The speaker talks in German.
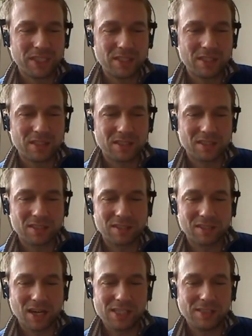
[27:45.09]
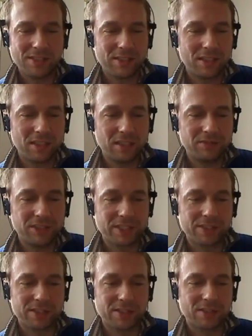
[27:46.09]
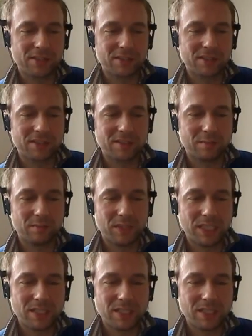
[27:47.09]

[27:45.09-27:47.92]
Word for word: ist, dass äh, all diese Interfaces äh,